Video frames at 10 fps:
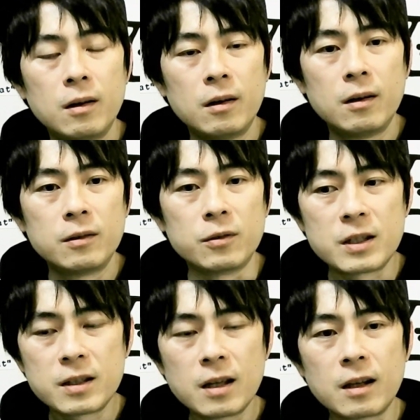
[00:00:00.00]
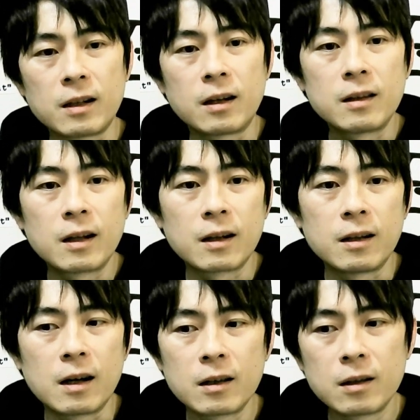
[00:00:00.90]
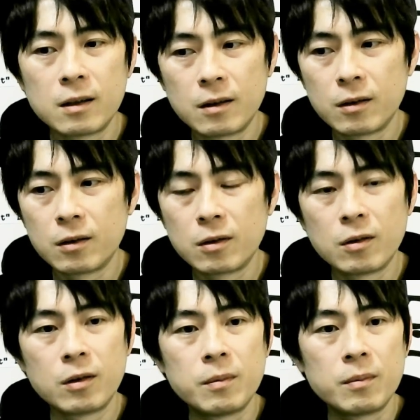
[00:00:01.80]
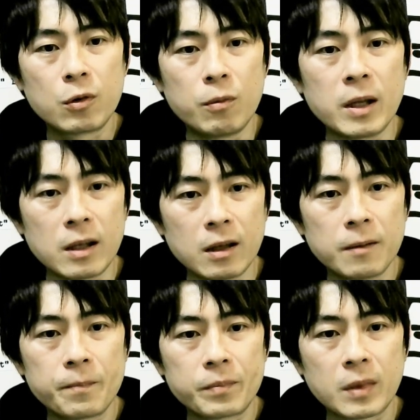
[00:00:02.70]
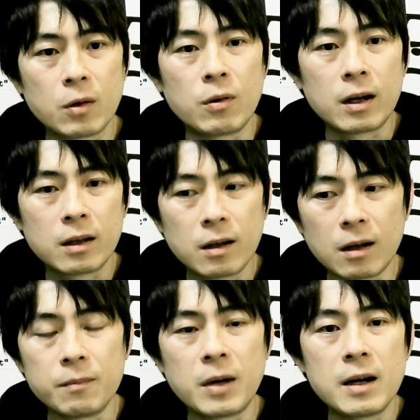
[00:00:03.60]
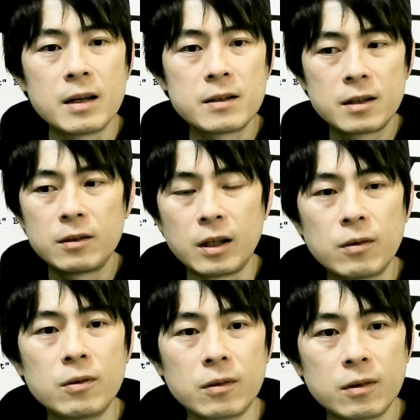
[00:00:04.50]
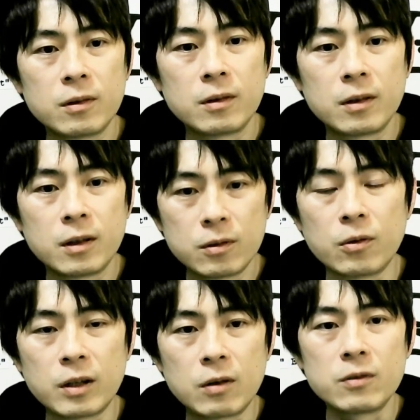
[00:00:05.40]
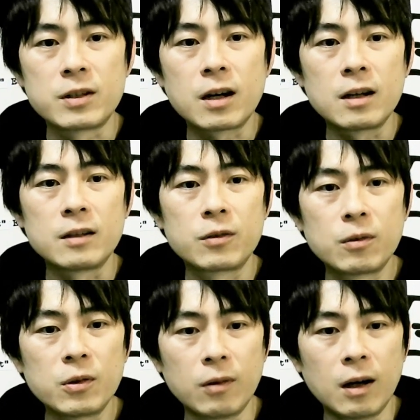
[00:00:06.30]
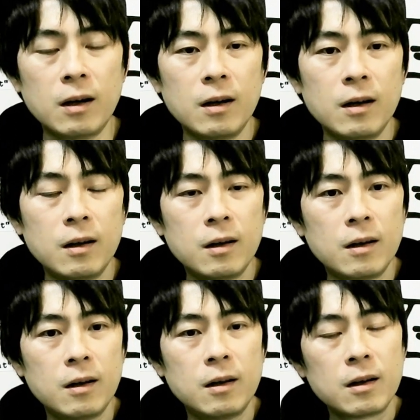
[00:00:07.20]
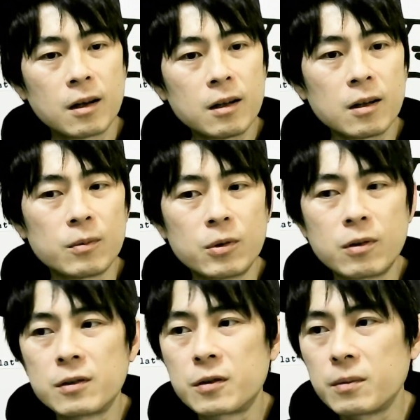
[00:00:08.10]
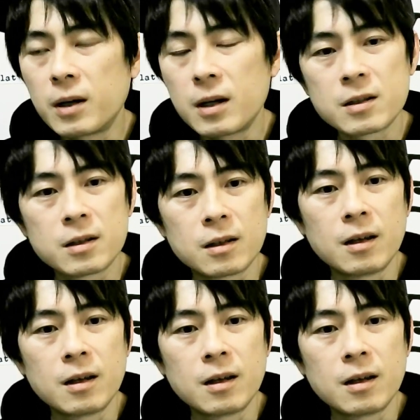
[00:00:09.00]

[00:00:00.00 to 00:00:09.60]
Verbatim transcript: その知性なり何なりがないコメディ、お笑いが蔓延している日本っていうこの日本社会そのものは、かなり僕は素晴らしい